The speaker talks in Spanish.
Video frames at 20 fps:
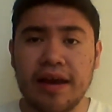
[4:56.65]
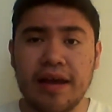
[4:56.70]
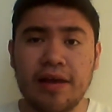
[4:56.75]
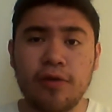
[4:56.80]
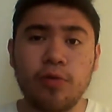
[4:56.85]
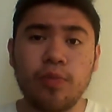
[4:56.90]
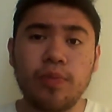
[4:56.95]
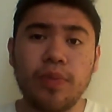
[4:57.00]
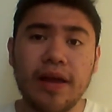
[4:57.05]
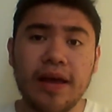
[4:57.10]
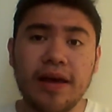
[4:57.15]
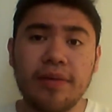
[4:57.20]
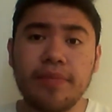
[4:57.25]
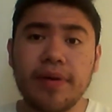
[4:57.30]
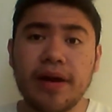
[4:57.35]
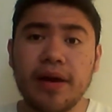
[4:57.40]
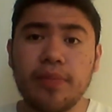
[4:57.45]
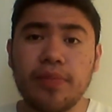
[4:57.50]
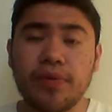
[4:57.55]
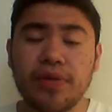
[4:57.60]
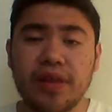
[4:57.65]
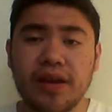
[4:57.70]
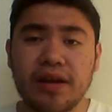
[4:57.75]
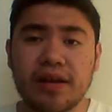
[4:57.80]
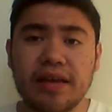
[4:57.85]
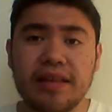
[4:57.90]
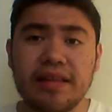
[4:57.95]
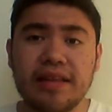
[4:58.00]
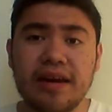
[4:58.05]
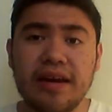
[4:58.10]
crean un plan para
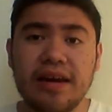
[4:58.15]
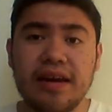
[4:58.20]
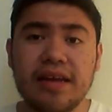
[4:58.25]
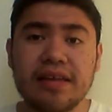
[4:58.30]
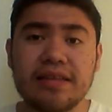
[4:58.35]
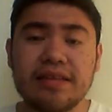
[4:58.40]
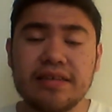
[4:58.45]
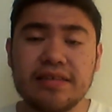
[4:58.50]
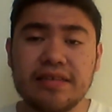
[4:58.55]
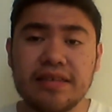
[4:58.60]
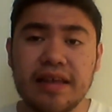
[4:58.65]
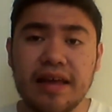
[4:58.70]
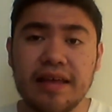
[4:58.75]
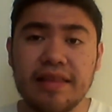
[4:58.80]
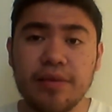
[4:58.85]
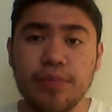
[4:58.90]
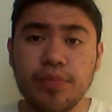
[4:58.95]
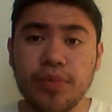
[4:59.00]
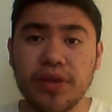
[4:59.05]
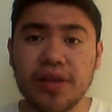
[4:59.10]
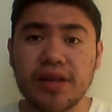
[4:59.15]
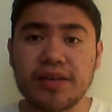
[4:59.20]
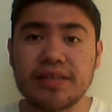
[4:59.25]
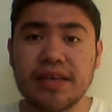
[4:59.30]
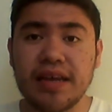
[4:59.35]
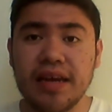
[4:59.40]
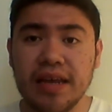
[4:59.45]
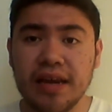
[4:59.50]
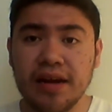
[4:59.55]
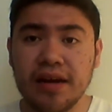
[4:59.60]
poder quitar la electricidad y poder
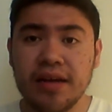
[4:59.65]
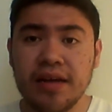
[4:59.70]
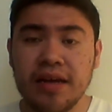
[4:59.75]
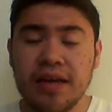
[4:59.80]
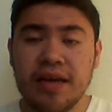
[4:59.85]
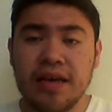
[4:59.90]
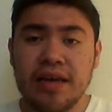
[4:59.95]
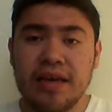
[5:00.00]
salir.